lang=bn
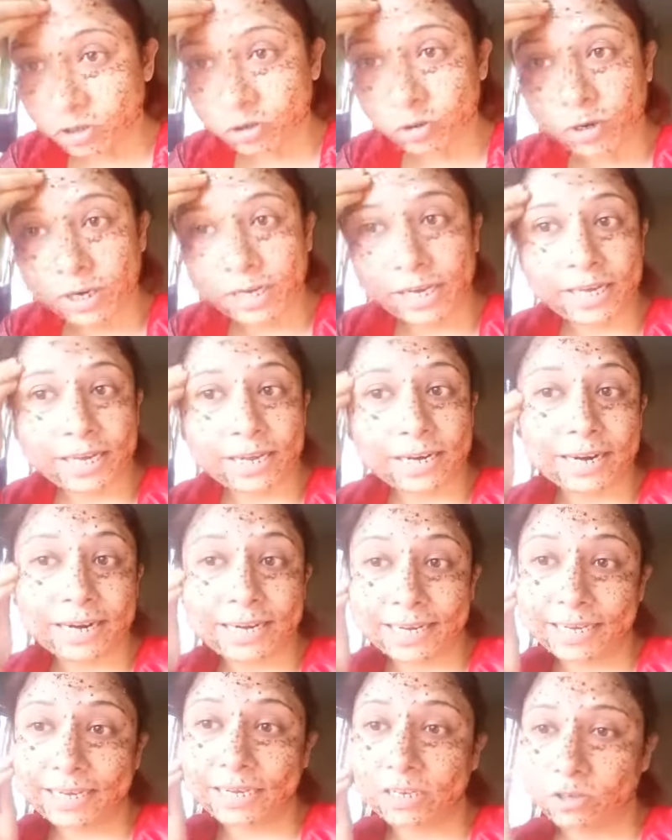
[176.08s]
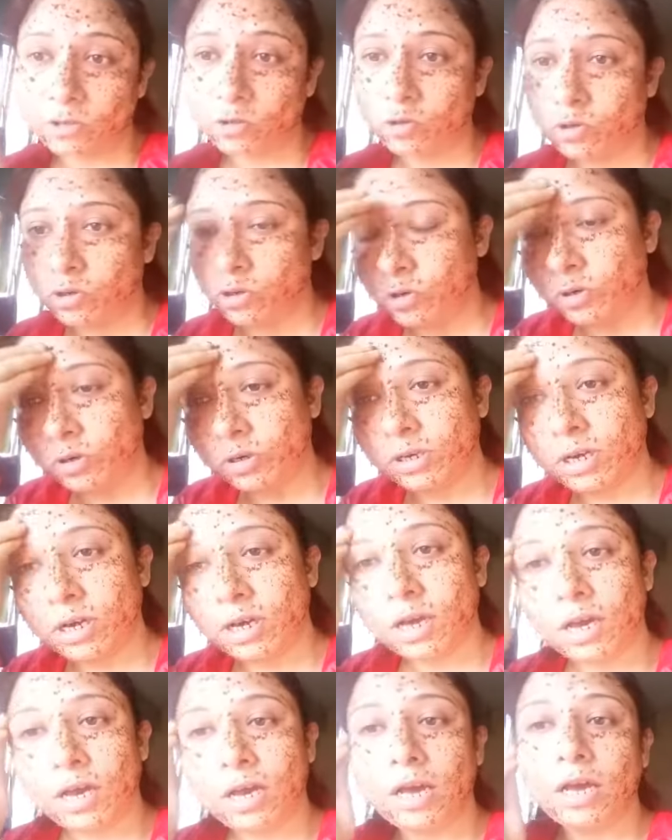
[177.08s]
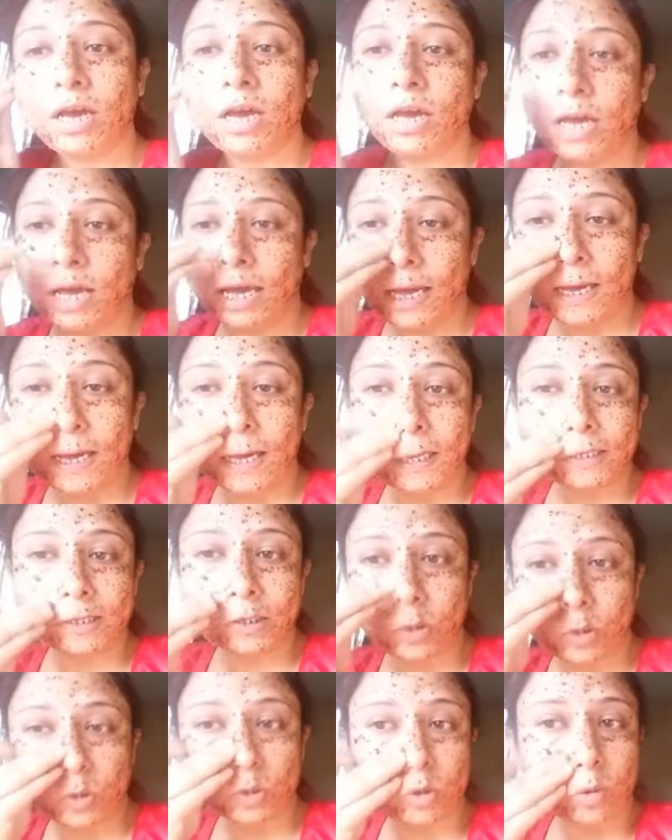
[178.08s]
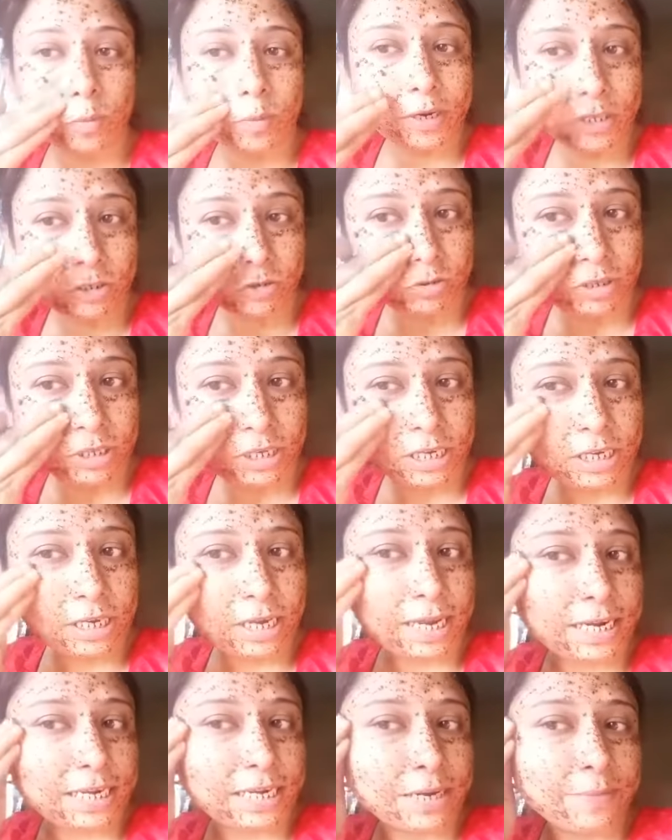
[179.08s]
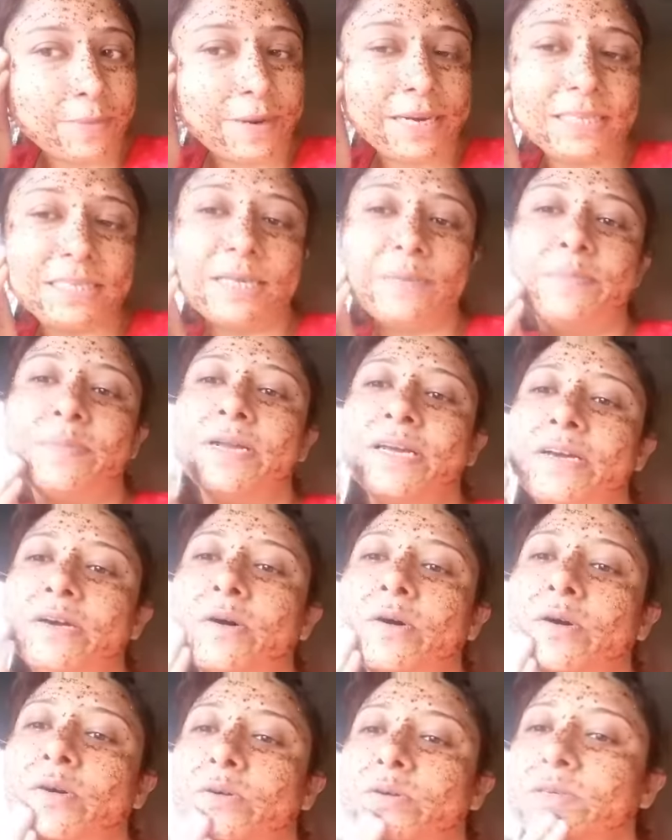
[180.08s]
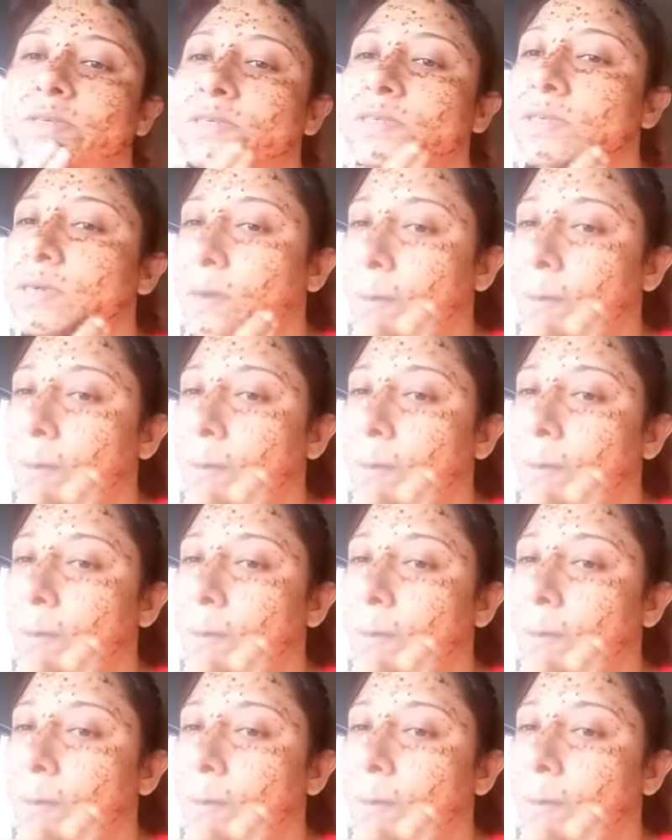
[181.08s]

বিশেষ করে হেয়ার কাটিংয়ের জন্য তো তোমরা যদি এটা বাড়িতে অ্যাপ্লাই করো